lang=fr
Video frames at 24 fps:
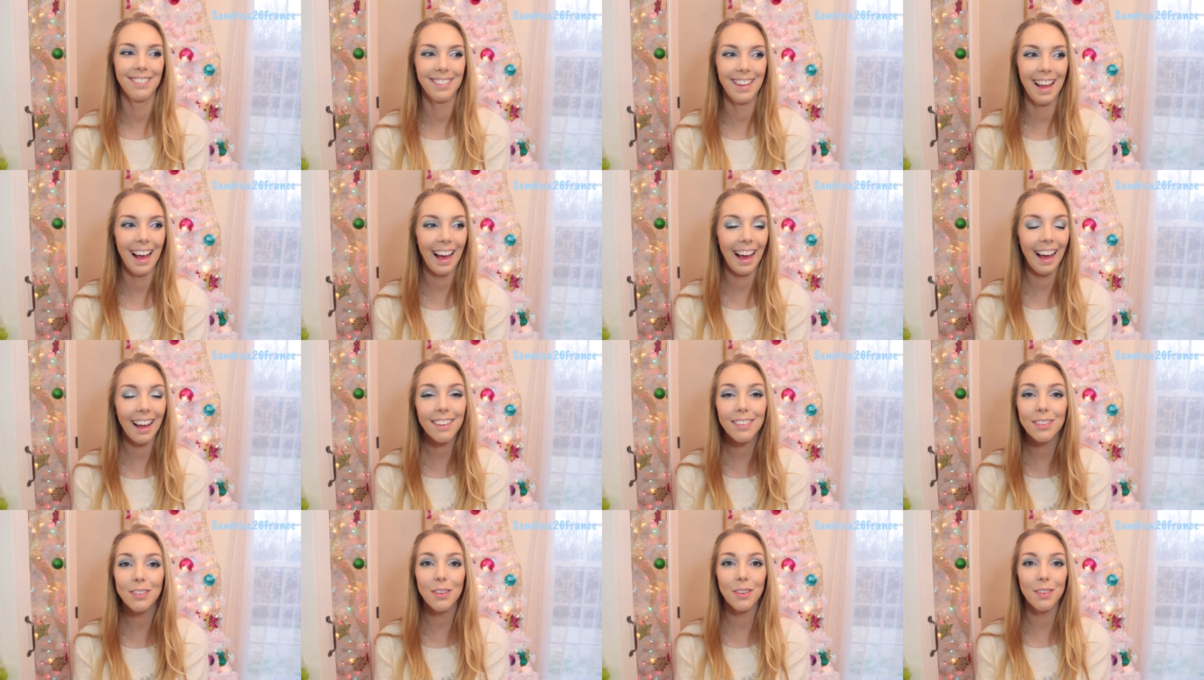qu'on
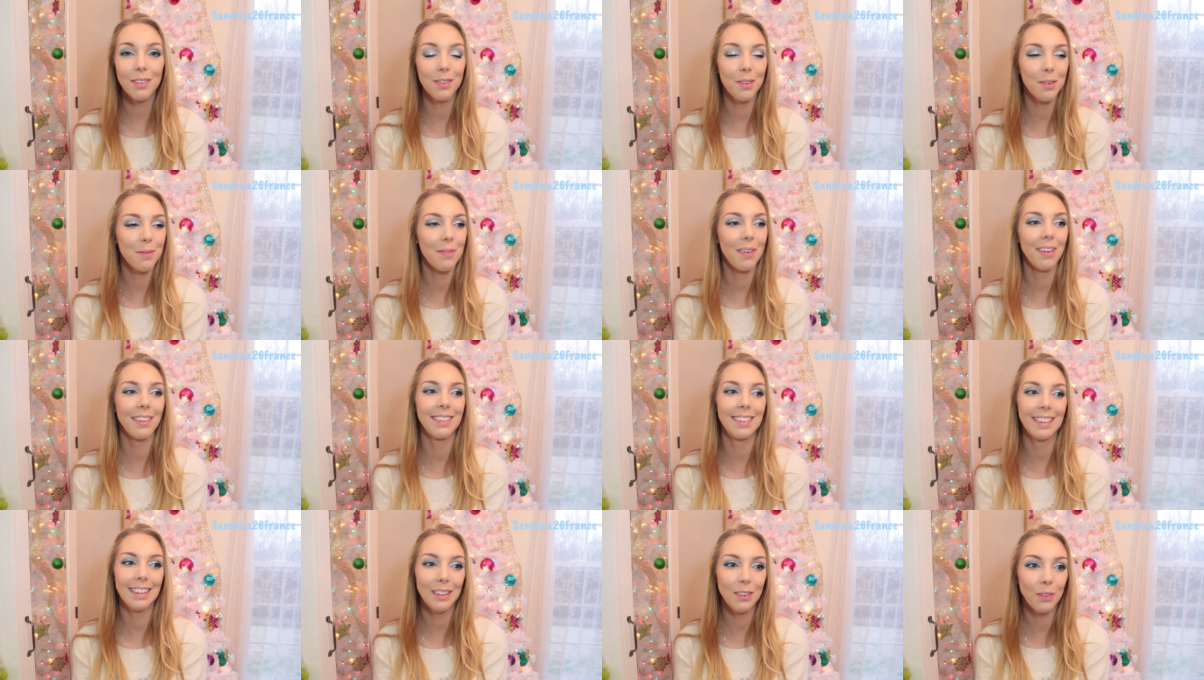arrête de
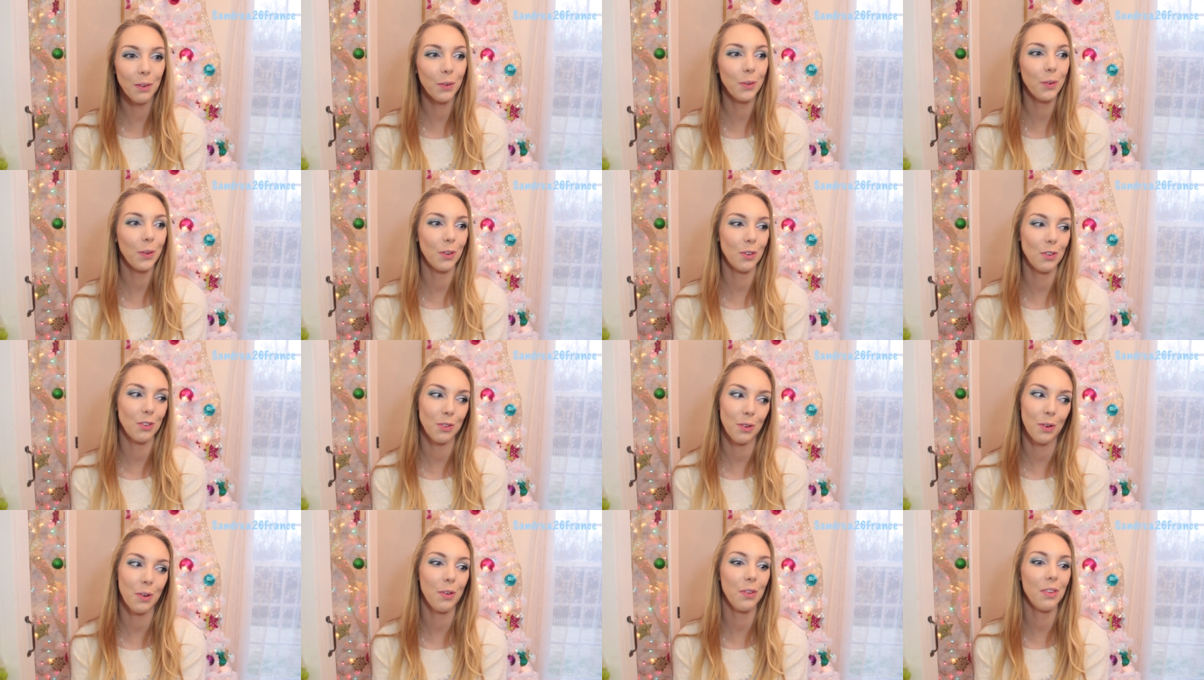demander d'autres
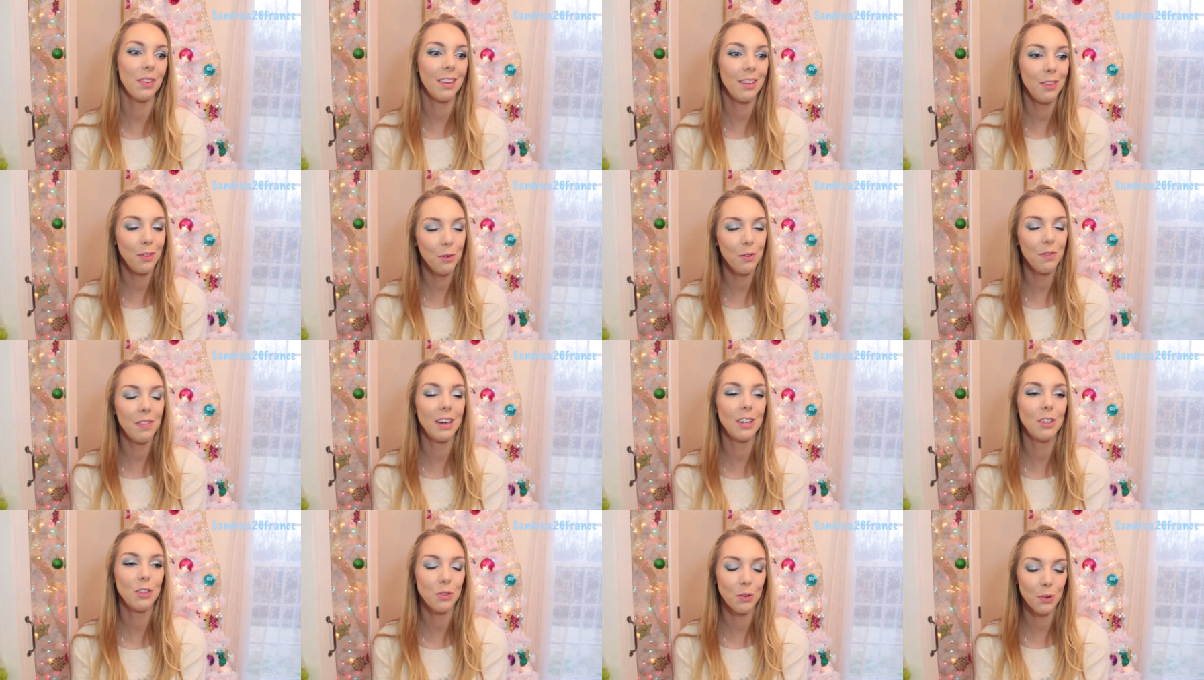choses, des nouvelles